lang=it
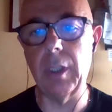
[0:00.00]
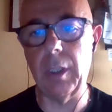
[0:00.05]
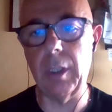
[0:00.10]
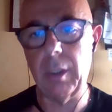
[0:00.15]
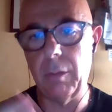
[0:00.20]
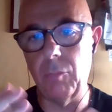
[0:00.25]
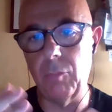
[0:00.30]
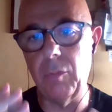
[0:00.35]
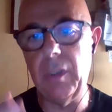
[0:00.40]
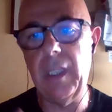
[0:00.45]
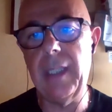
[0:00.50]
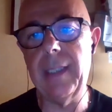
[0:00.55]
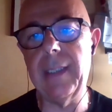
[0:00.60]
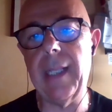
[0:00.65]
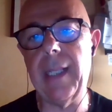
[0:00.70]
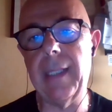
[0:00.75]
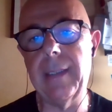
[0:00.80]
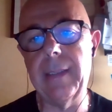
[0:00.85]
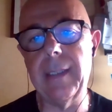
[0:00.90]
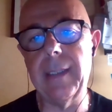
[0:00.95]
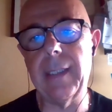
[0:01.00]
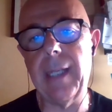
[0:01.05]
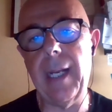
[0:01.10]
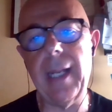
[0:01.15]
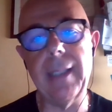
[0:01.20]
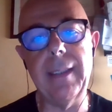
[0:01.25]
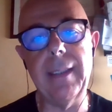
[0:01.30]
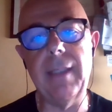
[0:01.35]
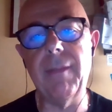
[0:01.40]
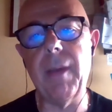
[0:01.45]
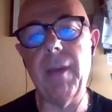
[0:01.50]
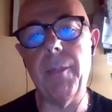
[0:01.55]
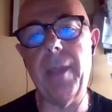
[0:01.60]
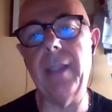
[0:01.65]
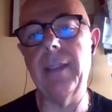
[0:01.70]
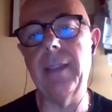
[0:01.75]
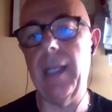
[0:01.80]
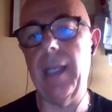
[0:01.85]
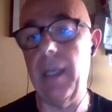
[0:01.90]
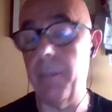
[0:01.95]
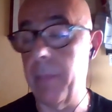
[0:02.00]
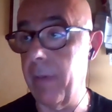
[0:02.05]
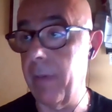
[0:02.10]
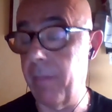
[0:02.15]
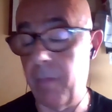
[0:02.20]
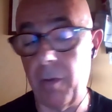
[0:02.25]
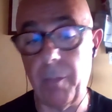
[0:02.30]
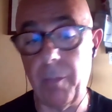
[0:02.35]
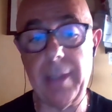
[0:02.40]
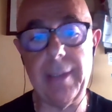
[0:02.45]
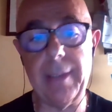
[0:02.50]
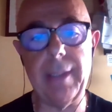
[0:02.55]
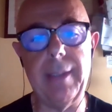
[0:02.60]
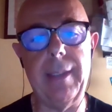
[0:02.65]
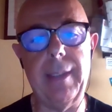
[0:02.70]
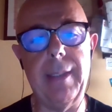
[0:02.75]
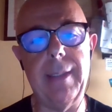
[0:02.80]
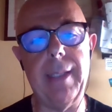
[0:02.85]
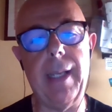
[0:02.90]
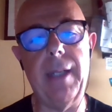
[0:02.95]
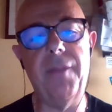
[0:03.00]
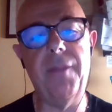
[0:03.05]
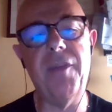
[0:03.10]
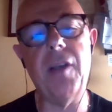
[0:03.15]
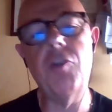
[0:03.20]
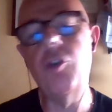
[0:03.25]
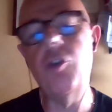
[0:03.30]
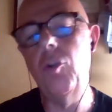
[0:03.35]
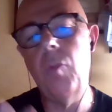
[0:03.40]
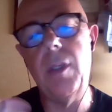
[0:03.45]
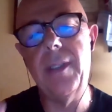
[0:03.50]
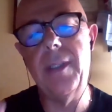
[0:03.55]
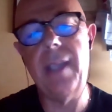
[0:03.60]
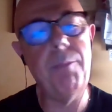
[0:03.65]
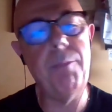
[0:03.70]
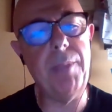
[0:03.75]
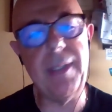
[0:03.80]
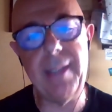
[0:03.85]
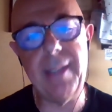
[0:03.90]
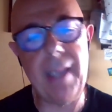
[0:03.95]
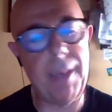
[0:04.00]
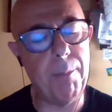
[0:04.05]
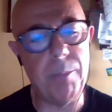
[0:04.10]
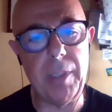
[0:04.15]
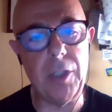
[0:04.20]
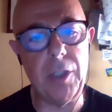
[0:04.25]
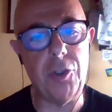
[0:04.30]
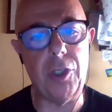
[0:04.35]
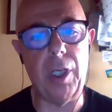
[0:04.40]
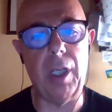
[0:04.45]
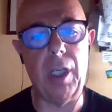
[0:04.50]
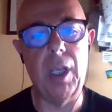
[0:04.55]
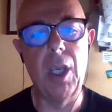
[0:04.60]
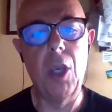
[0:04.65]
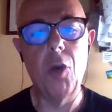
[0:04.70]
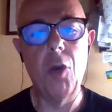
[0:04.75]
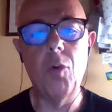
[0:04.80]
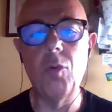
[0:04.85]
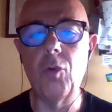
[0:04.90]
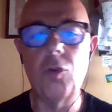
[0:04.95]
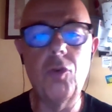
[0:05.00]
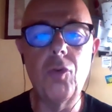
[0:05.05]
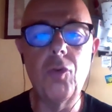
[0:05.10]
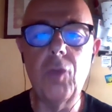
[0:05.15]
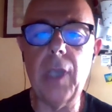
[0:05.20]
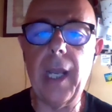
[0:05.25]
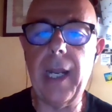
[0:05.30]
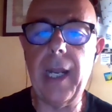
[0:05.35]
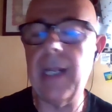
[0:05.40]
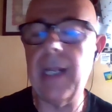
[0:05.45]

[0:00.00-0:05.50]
un diktat relativamente alle performance aziendali. Faccio due esempi semplici, uno su scala